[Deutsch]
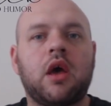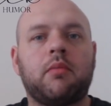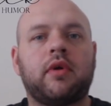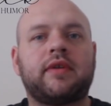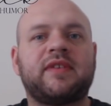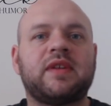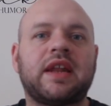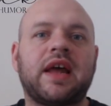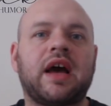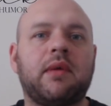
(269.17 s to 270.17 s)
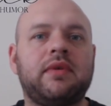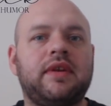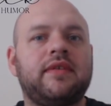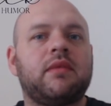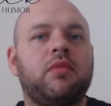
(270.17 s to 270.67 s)
Möchtest du danach aber
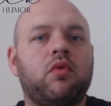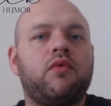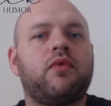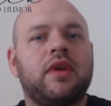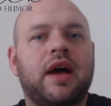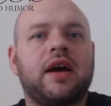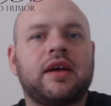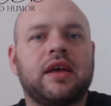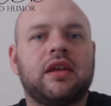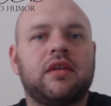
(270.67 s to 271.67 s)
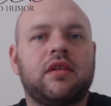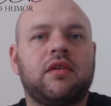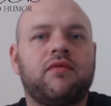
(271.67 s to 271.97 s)
dieser Berufung nachgehen,